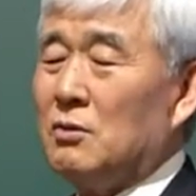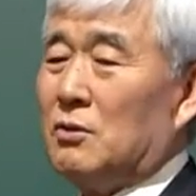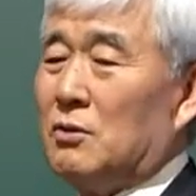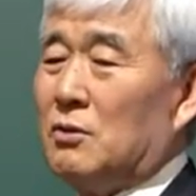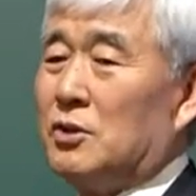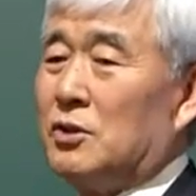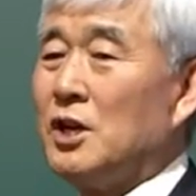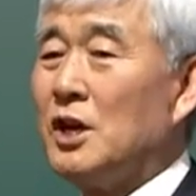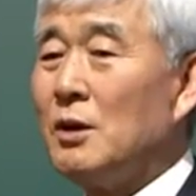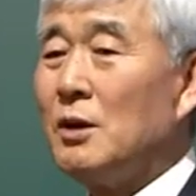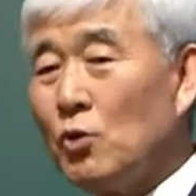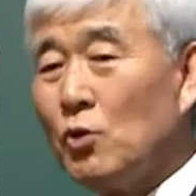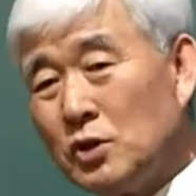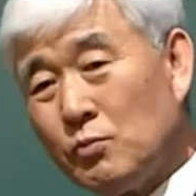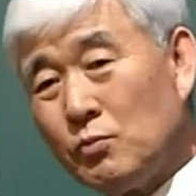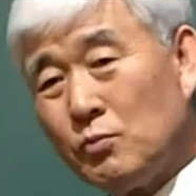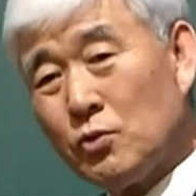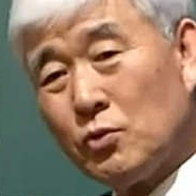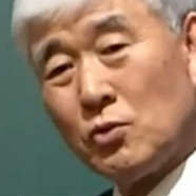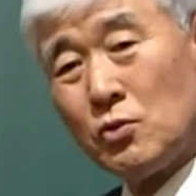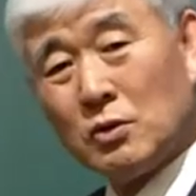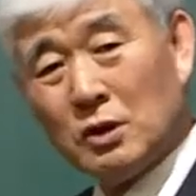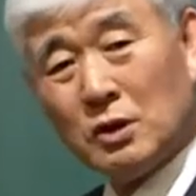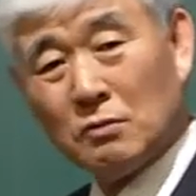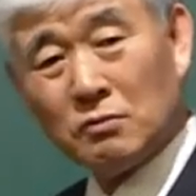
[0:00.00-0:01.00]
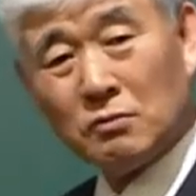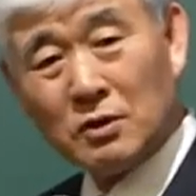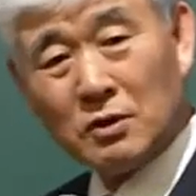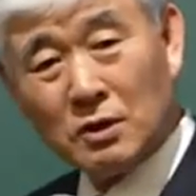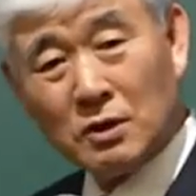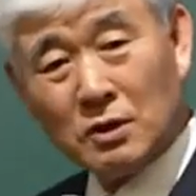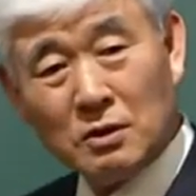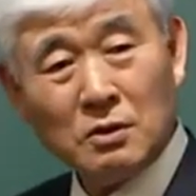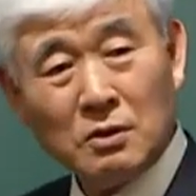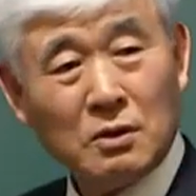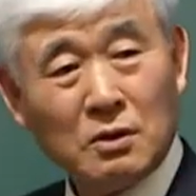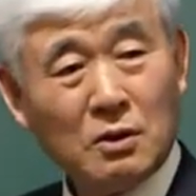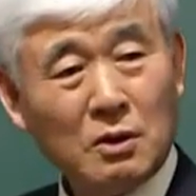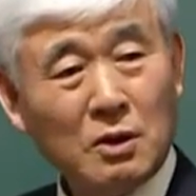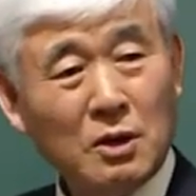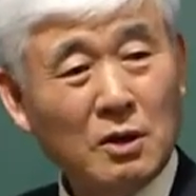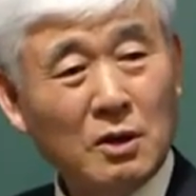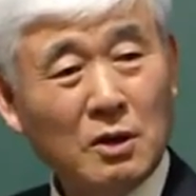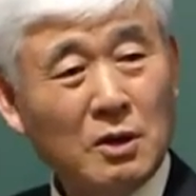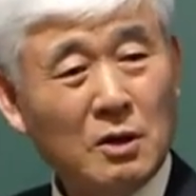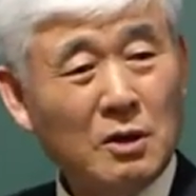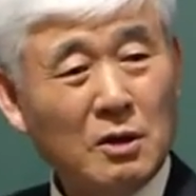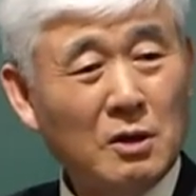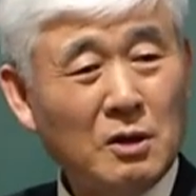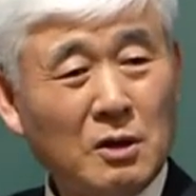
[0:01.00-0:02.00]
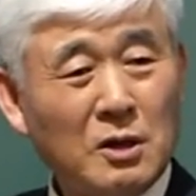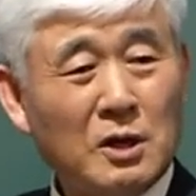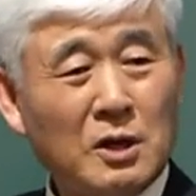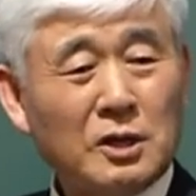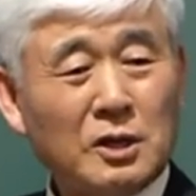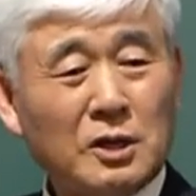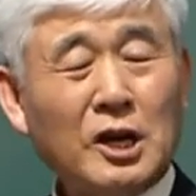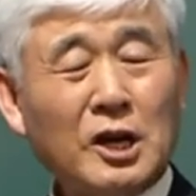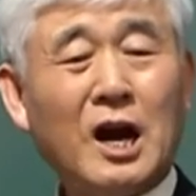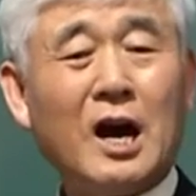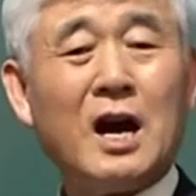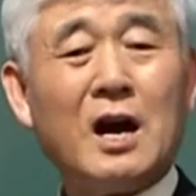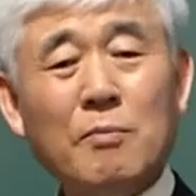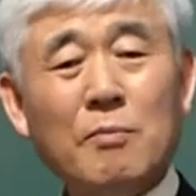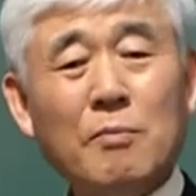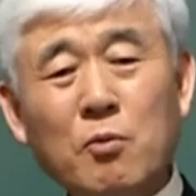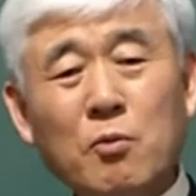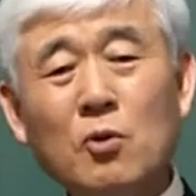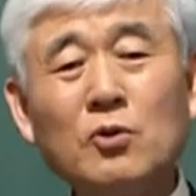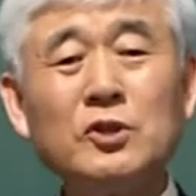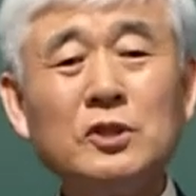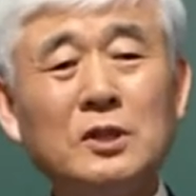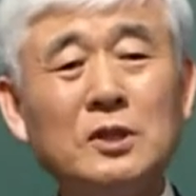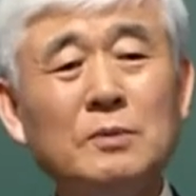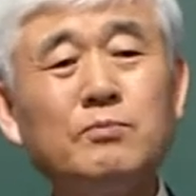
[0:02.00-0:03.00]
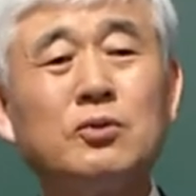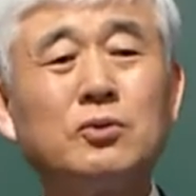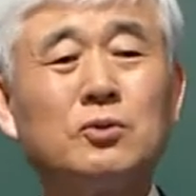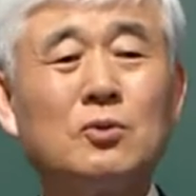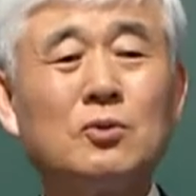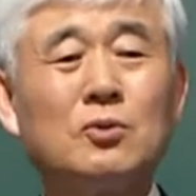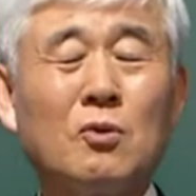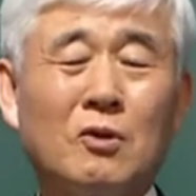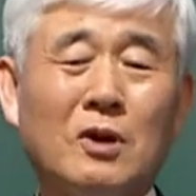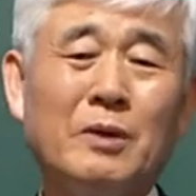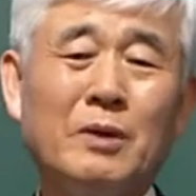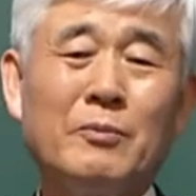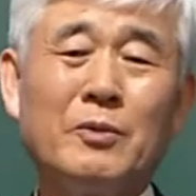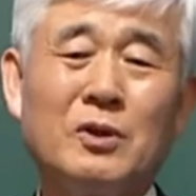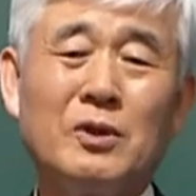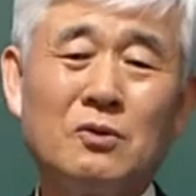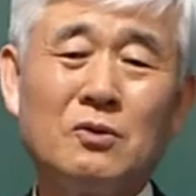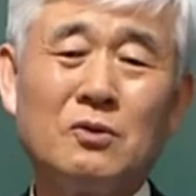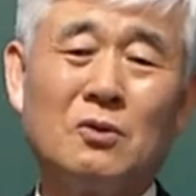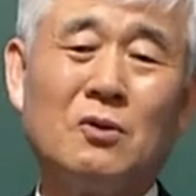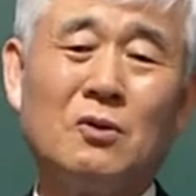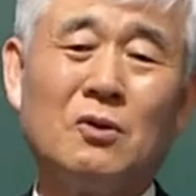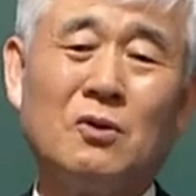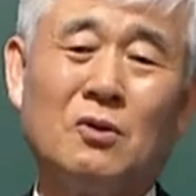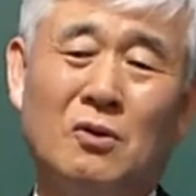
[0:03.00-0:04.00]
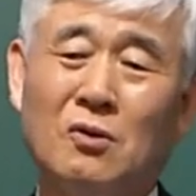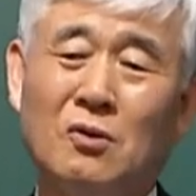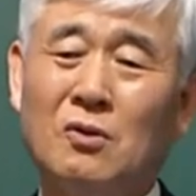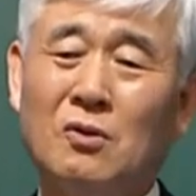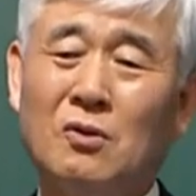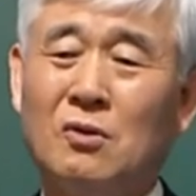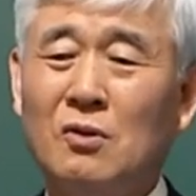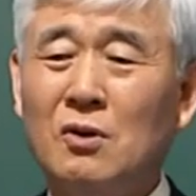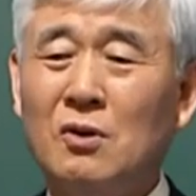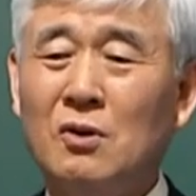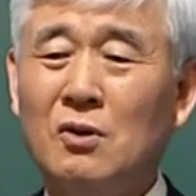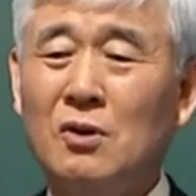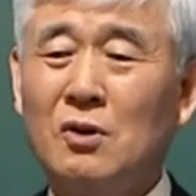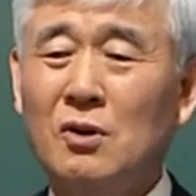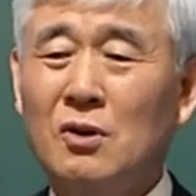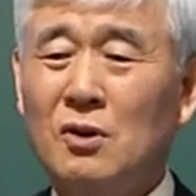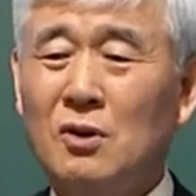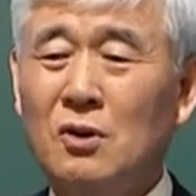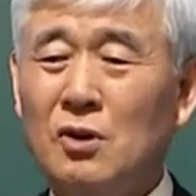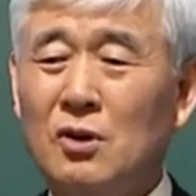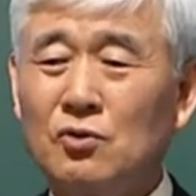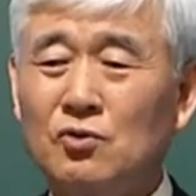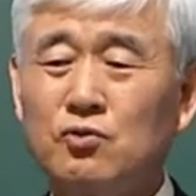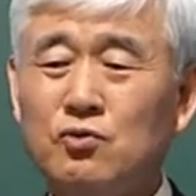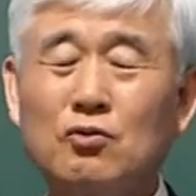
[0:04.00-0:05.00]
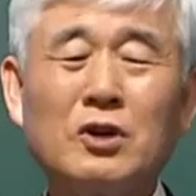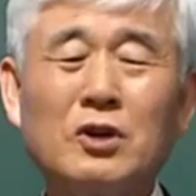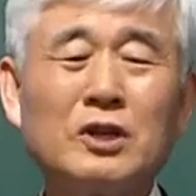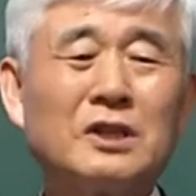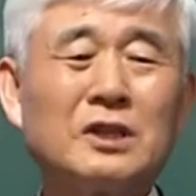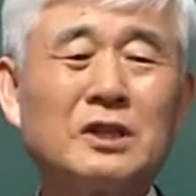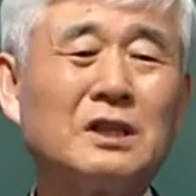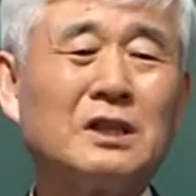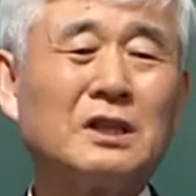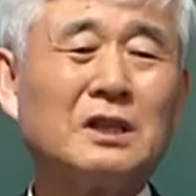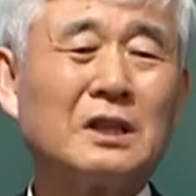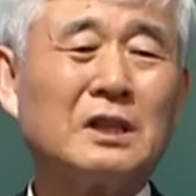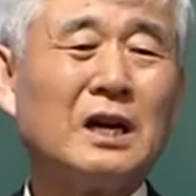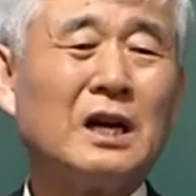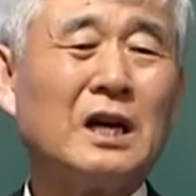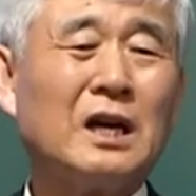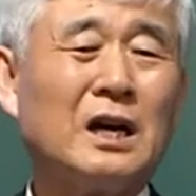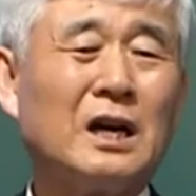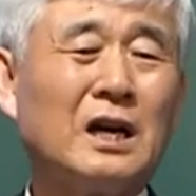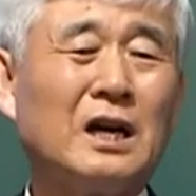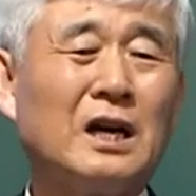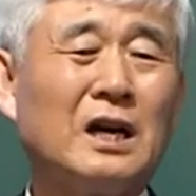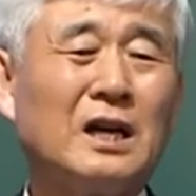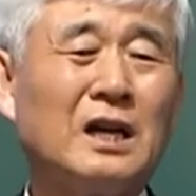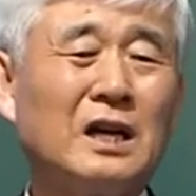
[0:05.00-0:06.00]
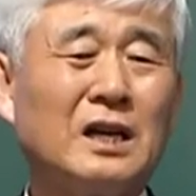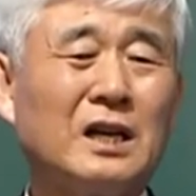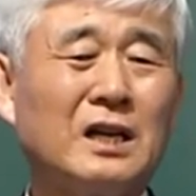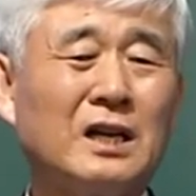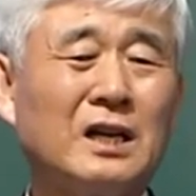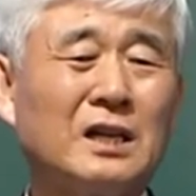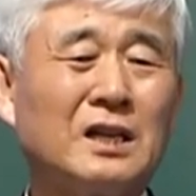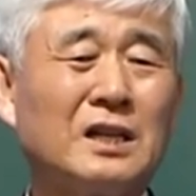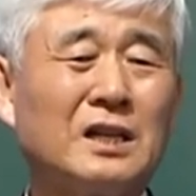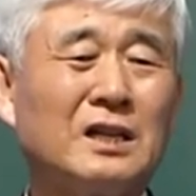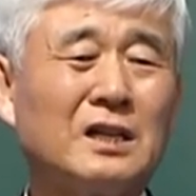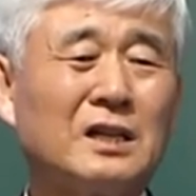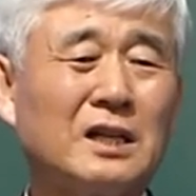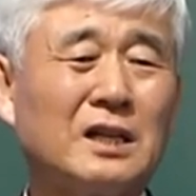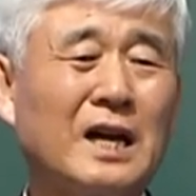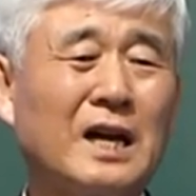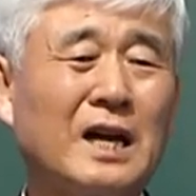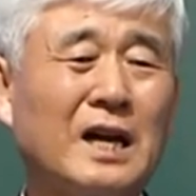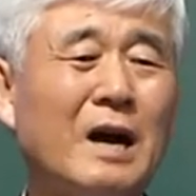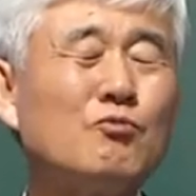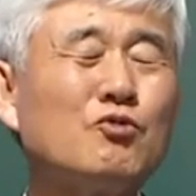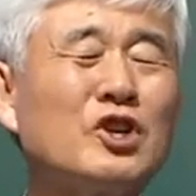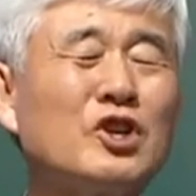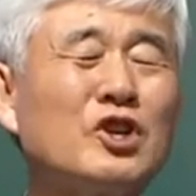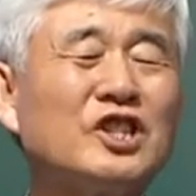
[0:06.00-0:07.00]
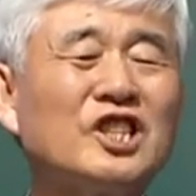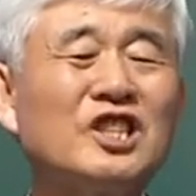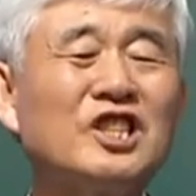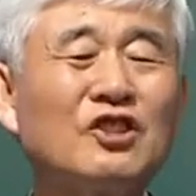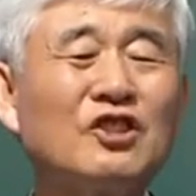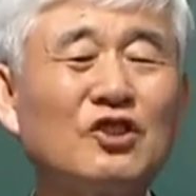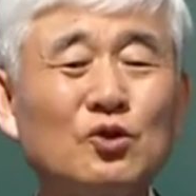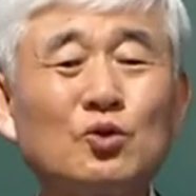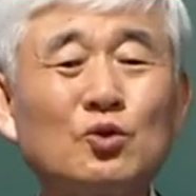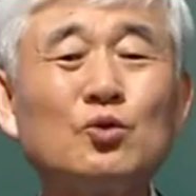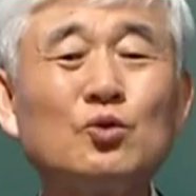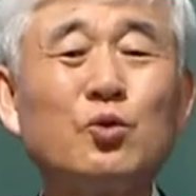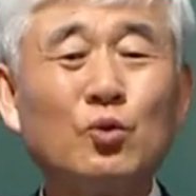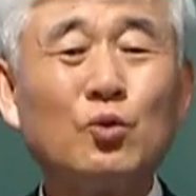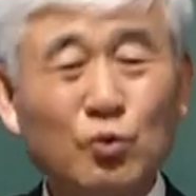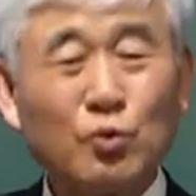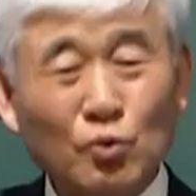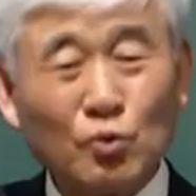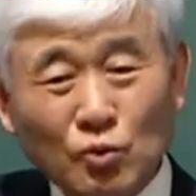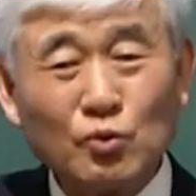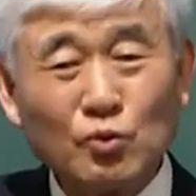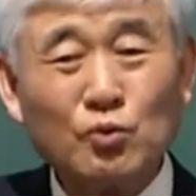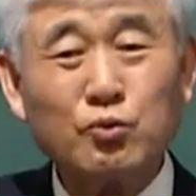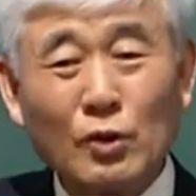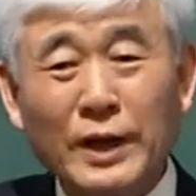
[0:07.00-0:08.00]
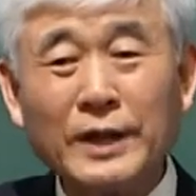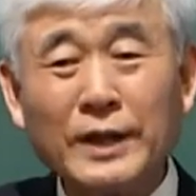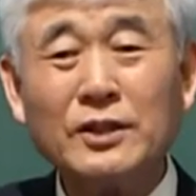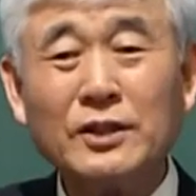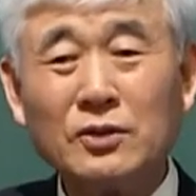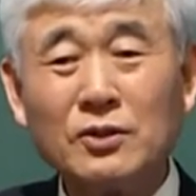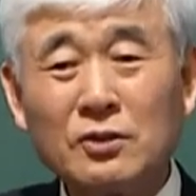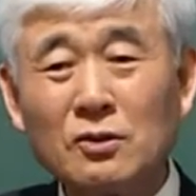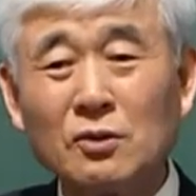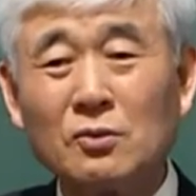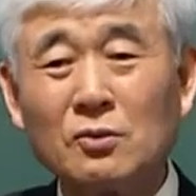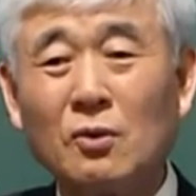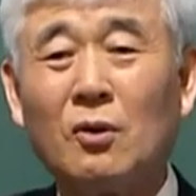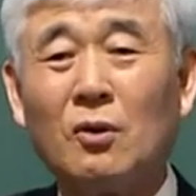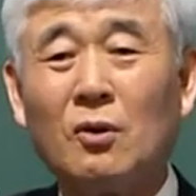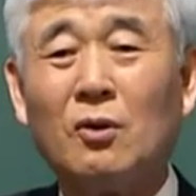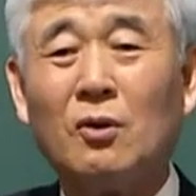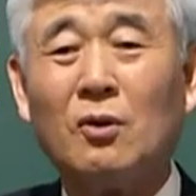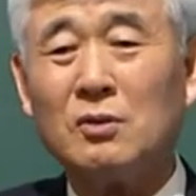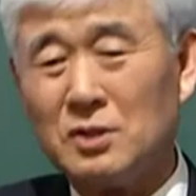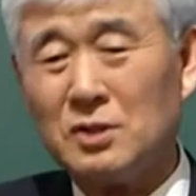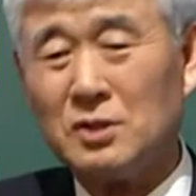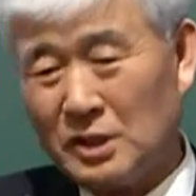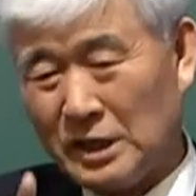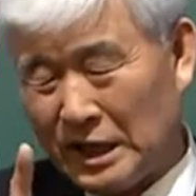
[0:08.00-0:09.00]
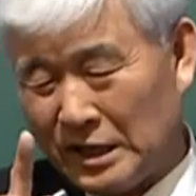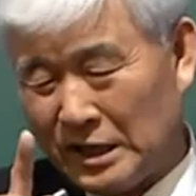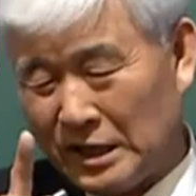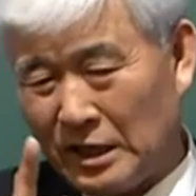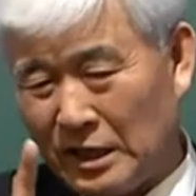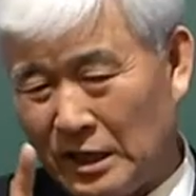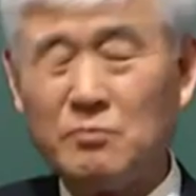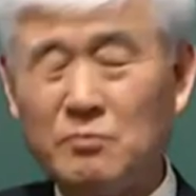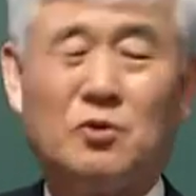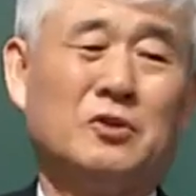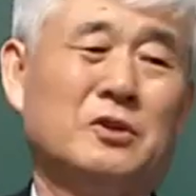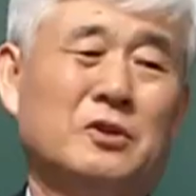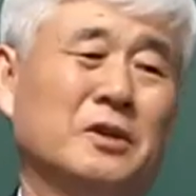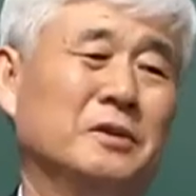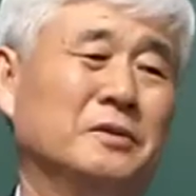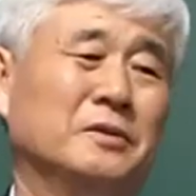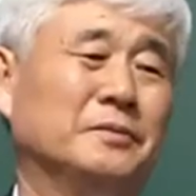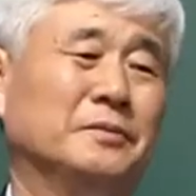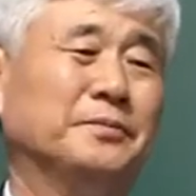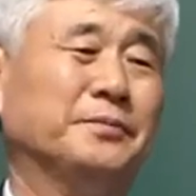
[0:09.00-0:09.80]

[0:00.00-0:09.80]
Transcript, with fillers: 자본이 부족하구나. 자본이 부족하면요, 죽었다가 까무러치는 수, 수가 있어도 잘 살지 못해요.